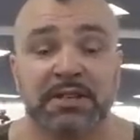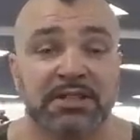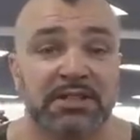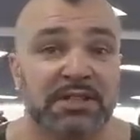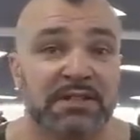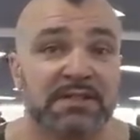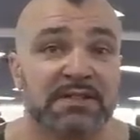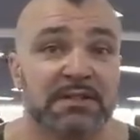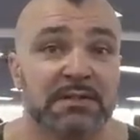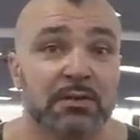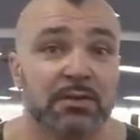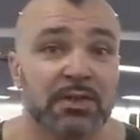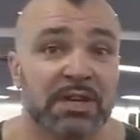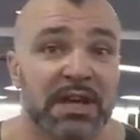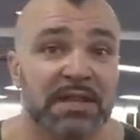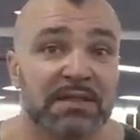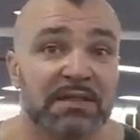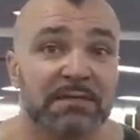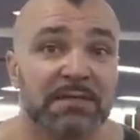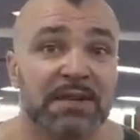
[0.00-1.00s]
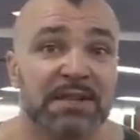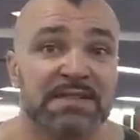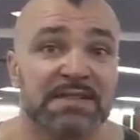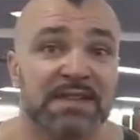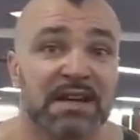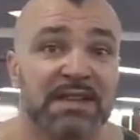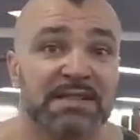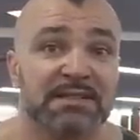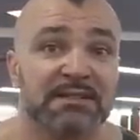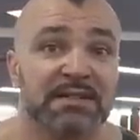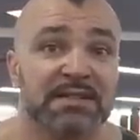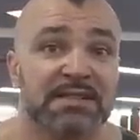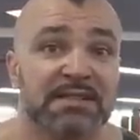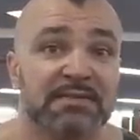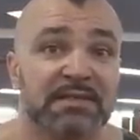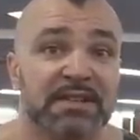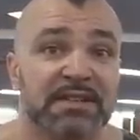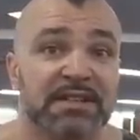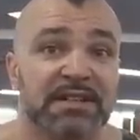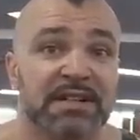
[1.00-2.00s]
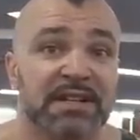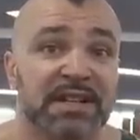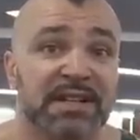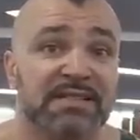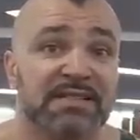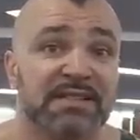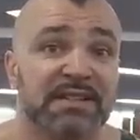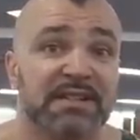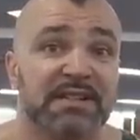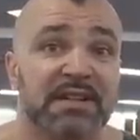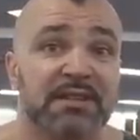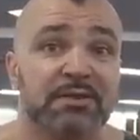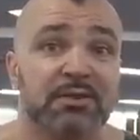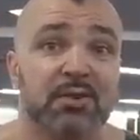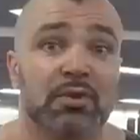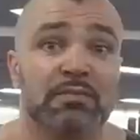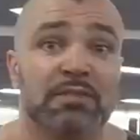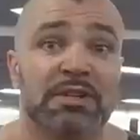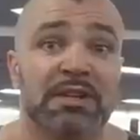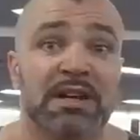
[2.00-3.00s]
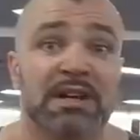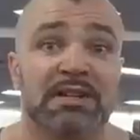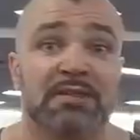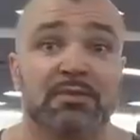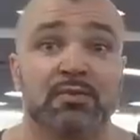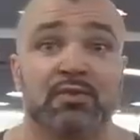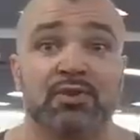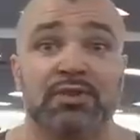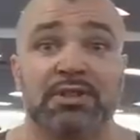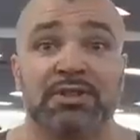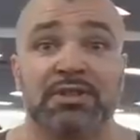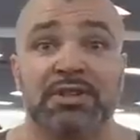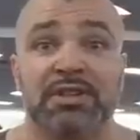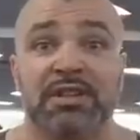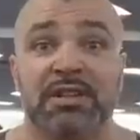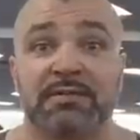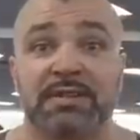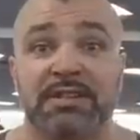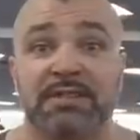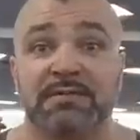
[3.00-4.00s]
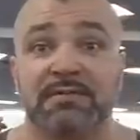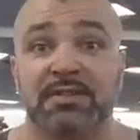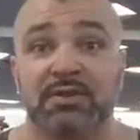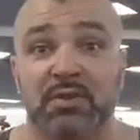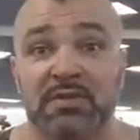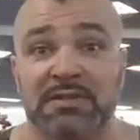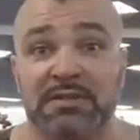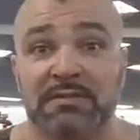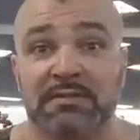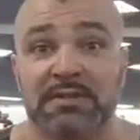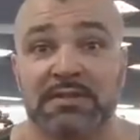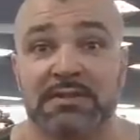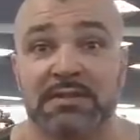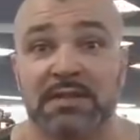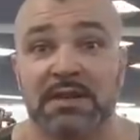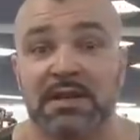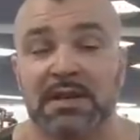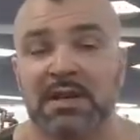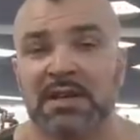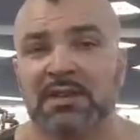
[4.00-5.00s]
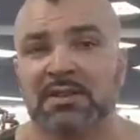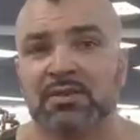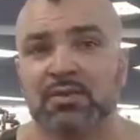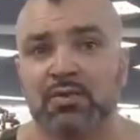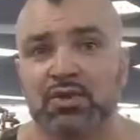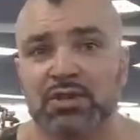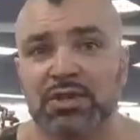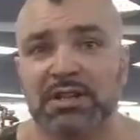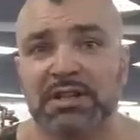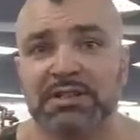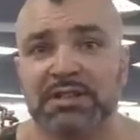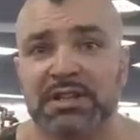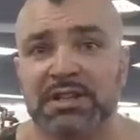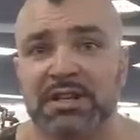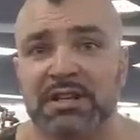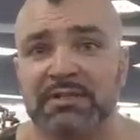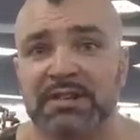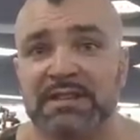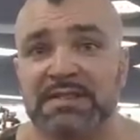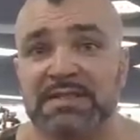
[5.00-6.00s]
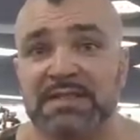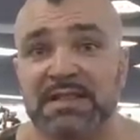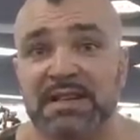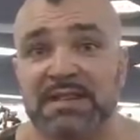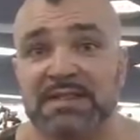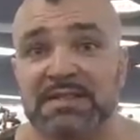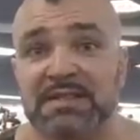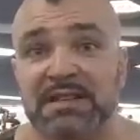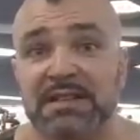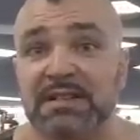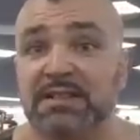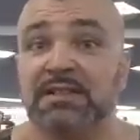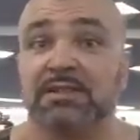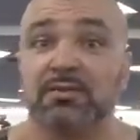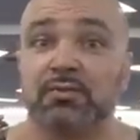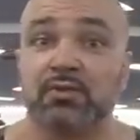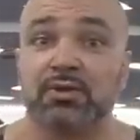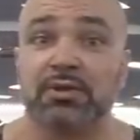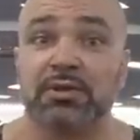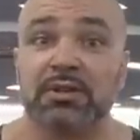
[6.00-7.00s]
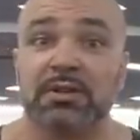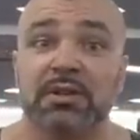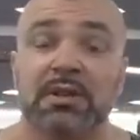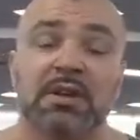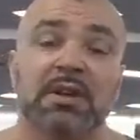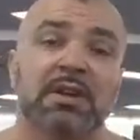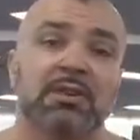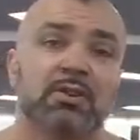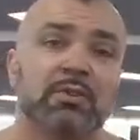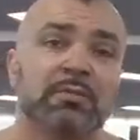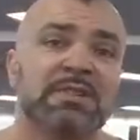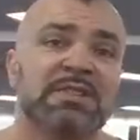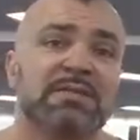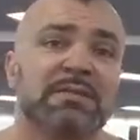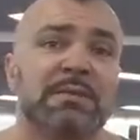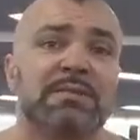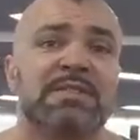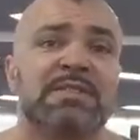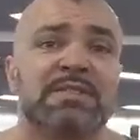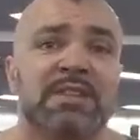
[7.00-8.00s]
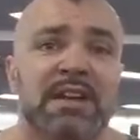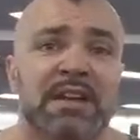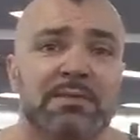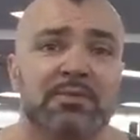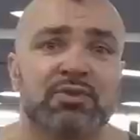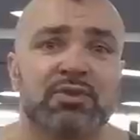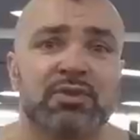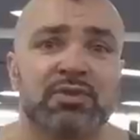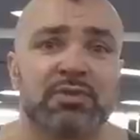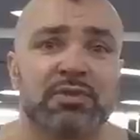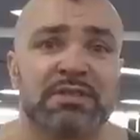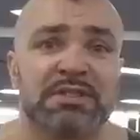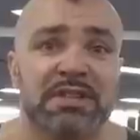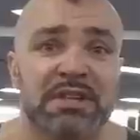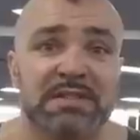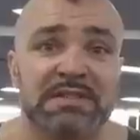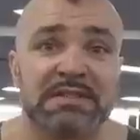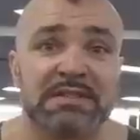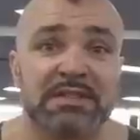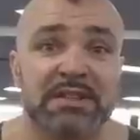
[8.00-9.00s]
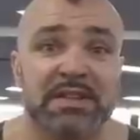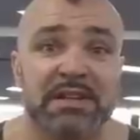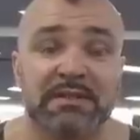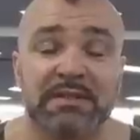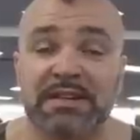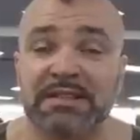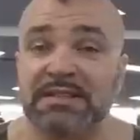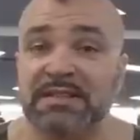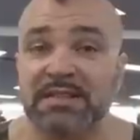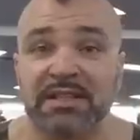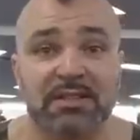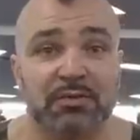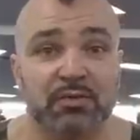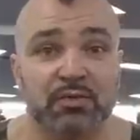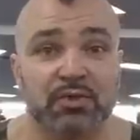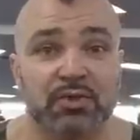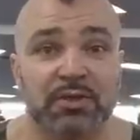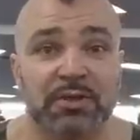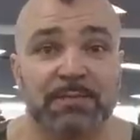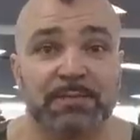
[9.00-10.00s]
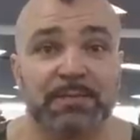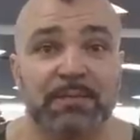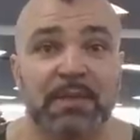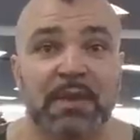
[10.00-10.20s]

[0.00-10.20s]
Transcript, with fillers: Виктор Силуянов рассказывает в своих лекциях о том, как нужно тренировать выносливость. Нужно ли тренировать сердце или не нужно? Но мы с вами знаем уже, что сердце тренировать не нужно.